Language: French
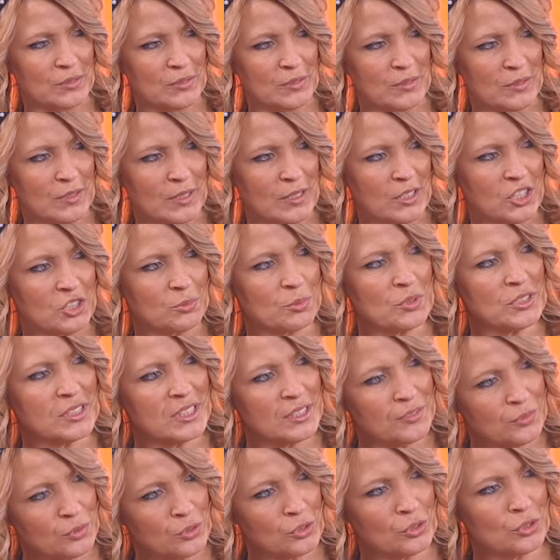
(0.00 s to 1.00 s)
je
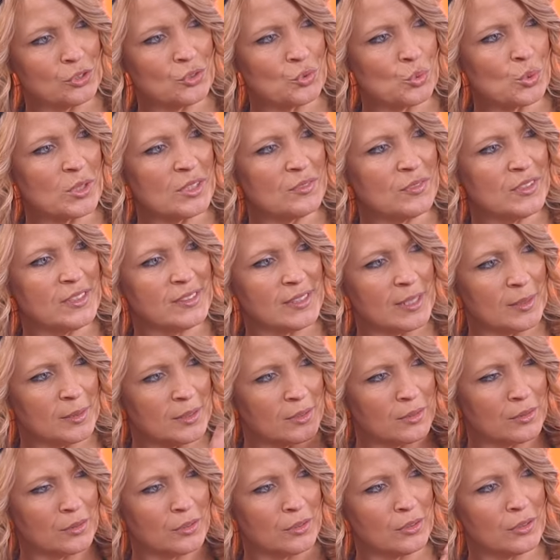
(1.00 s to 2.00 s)
pense qu'il faut que tu évites
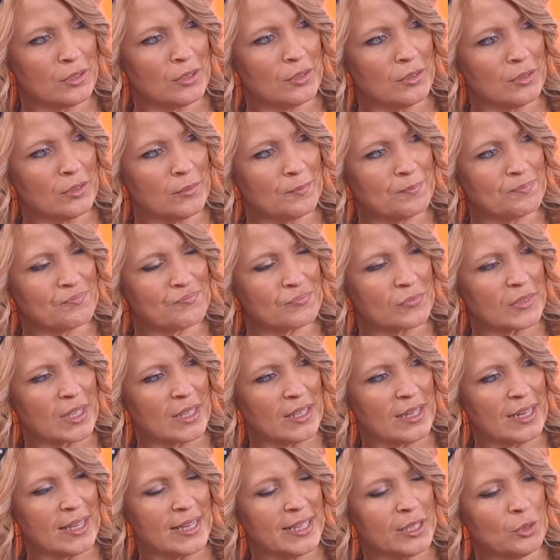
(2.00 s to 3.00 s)
hein, euh,
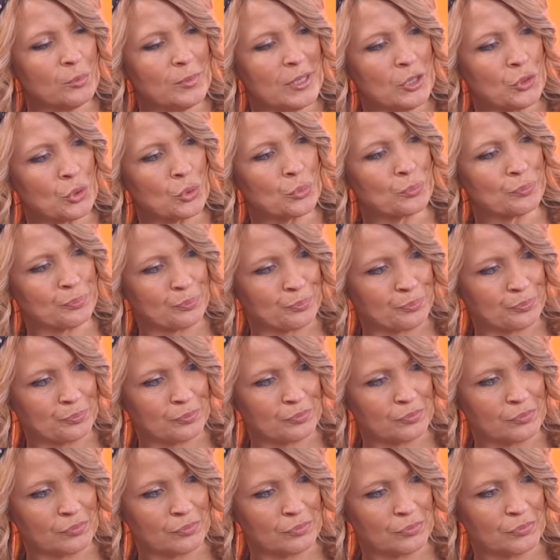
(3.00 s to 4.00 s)
l'arrêt au milieu.
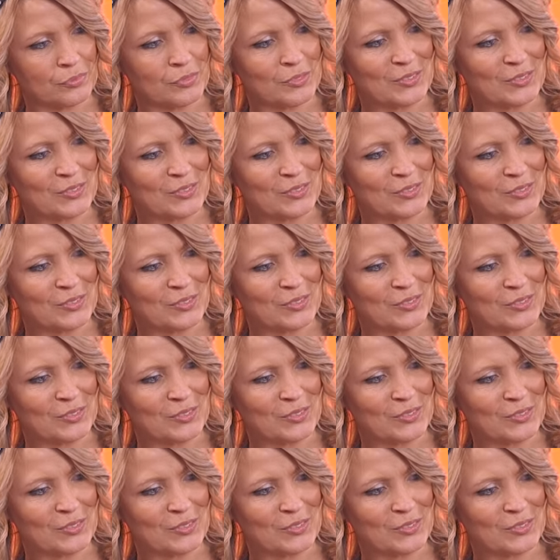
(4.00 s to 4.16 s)
D'accord.